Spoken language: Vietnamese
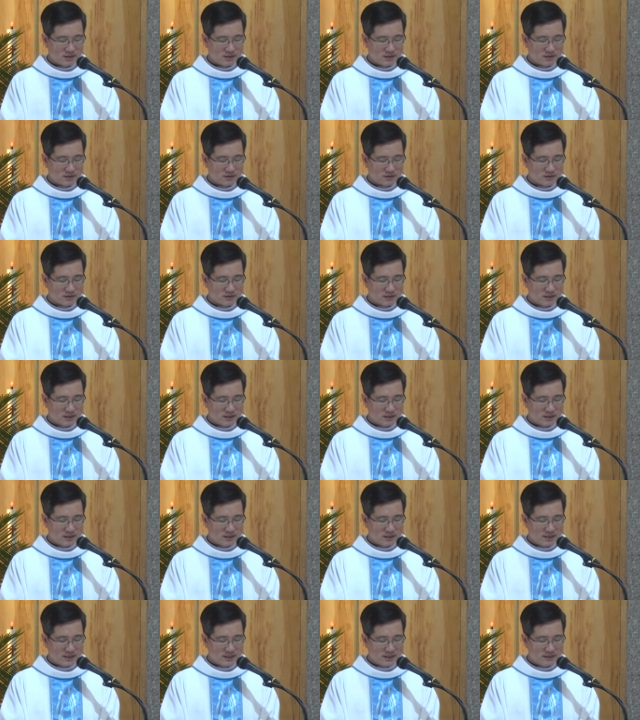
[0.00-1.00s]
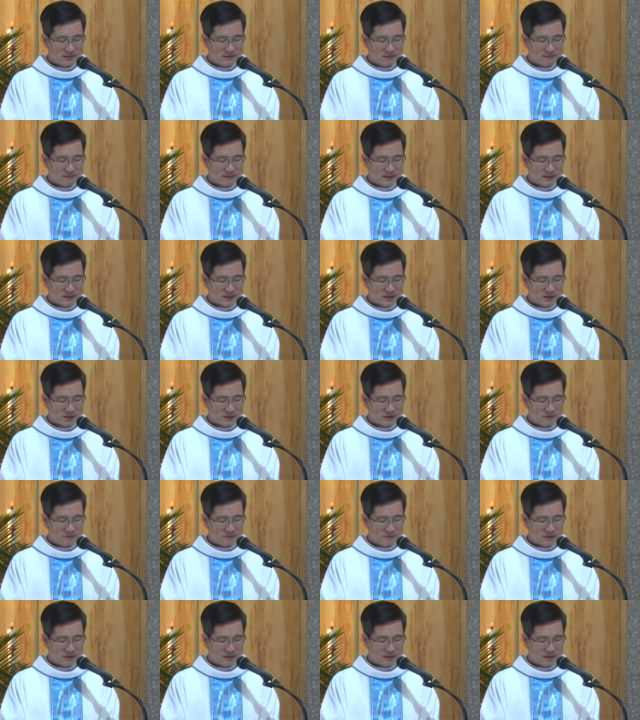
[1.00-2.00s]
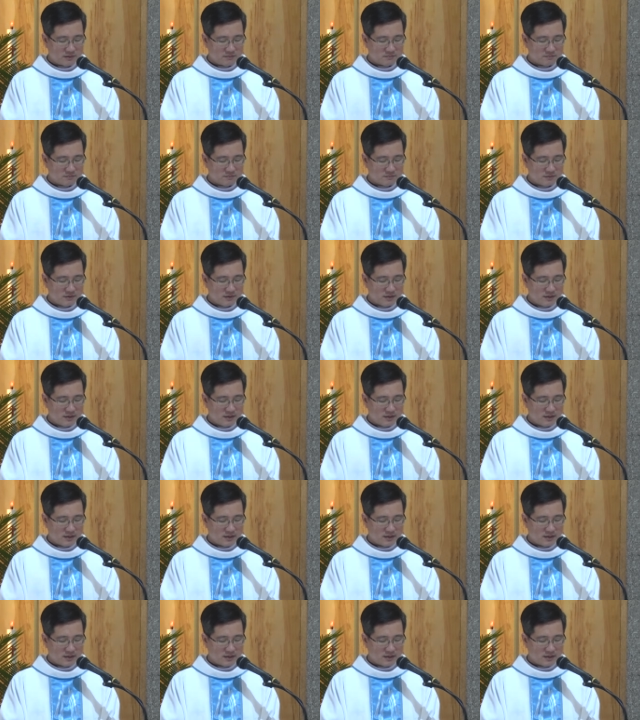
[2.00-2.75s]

thì người nhìn lên và nói với ông: